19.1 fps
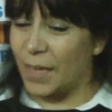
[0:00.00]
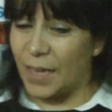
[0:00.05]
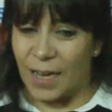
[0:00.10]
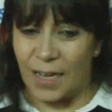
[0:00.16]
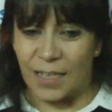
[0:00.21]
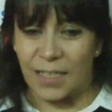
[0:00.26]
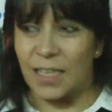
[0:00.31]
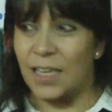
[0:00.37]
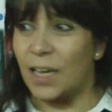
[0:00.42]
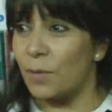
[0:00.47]

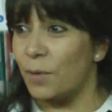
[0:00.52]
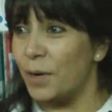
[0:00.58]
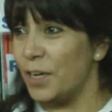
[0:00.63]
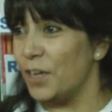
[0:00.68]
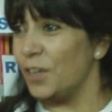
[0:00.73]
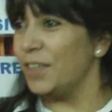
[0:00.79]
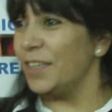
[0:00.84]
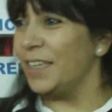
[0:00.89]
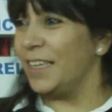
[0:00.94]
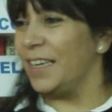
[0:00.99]
Así que,
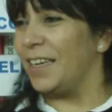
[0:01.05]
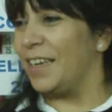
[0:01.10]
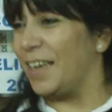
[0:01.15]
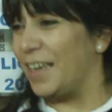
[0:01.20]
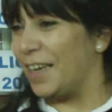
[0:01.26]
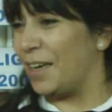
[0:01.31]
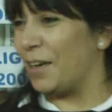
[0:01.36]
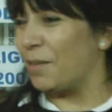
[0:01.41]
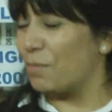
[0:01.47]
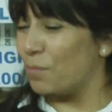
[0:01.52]
bueno,
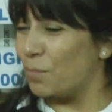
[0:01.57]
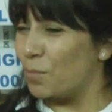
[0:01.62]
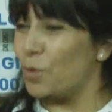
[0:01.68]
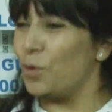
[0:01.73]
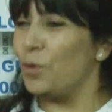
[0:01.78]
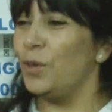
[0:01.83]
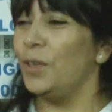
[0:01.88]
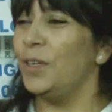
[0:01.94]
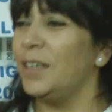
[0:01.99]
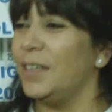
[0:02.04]

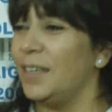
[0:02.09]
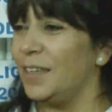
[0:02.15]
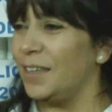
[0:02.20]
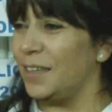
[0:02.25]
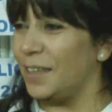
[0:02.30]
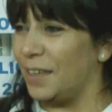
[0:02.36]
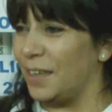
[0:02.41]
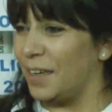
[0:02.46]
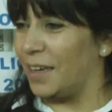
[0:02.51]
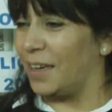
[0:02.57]

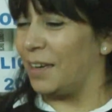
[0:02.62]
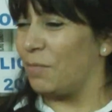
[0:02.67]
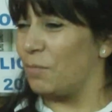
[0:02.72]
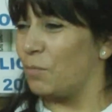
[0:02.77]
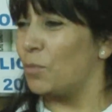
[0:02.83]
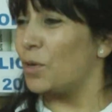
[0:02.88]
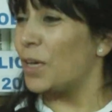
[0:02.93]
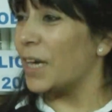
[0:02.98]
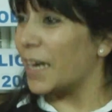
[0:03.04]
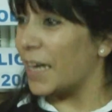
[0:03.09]
muy,
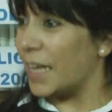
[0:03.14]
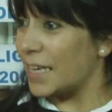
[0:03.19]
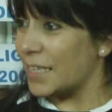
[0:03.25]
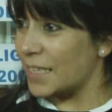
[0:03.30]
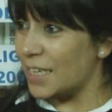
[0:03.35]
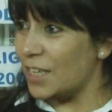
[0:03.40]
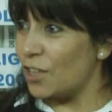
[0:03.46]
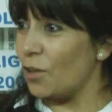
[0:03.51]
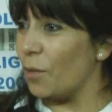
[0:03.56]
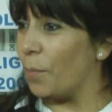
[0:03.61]
muy
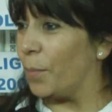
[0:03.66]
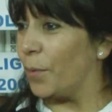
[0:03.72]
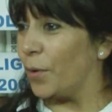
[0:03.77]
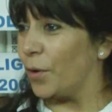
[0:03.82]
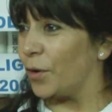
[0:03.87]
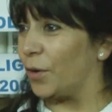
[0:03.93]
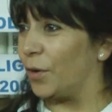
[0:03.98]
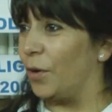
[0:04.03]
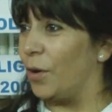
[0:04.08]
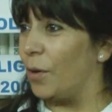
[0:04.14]
agradecidos
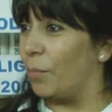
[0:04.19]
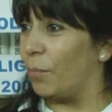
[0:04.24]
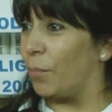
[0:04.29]
por,